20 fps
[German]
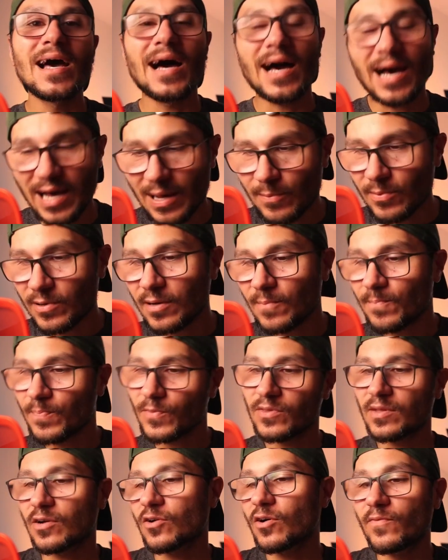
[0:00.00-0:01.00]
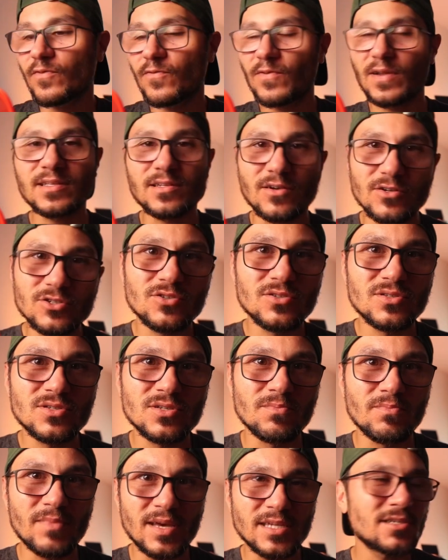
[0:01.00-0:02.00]
Aber, und da kommen wir vielleicht auch schon
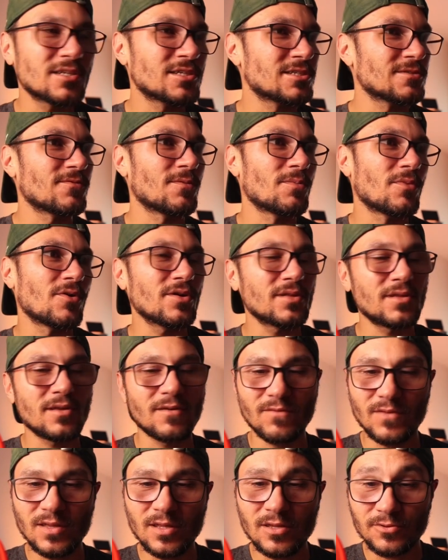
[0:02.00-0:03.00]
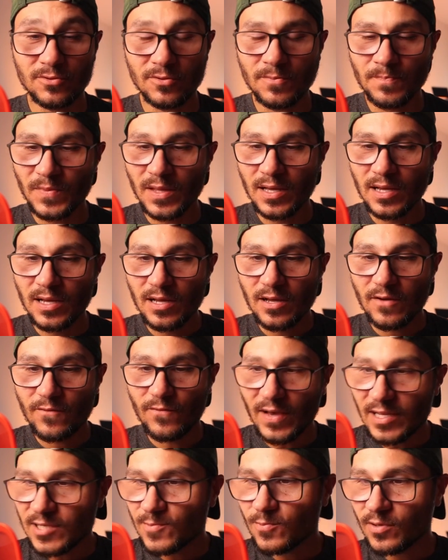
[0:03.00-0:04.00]
zur Message vom heutigen Video,
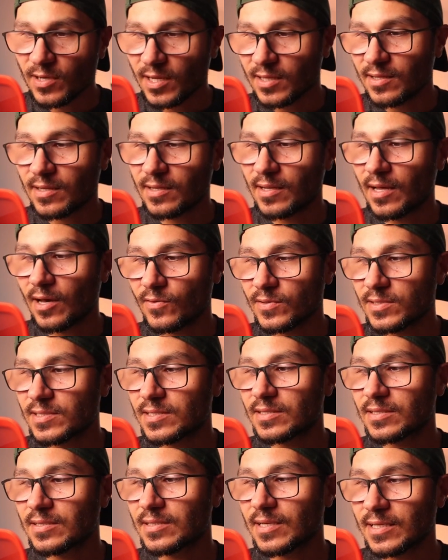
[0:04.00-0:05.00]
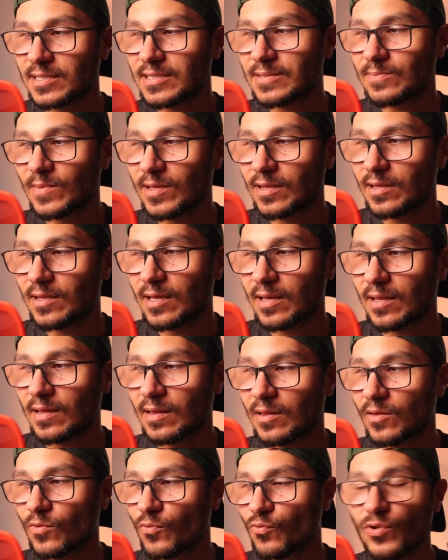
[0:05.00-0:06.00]
Facebook hat announced, dass mit
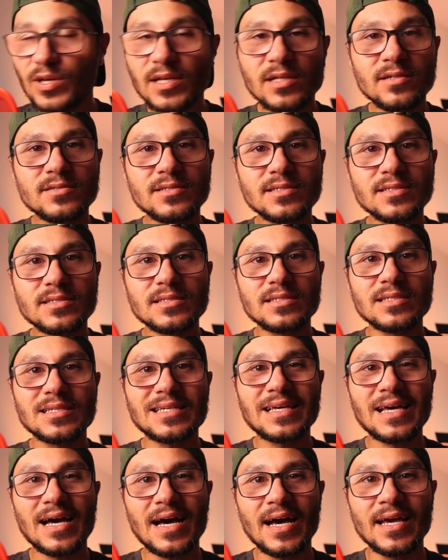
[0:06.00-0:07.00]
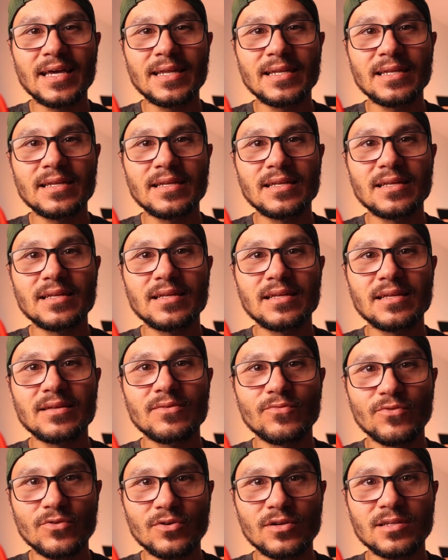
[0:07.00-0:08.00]
den Reels kein
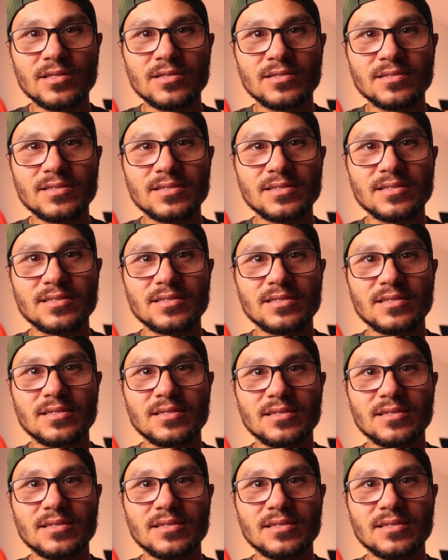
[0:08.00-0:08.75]
wirkliches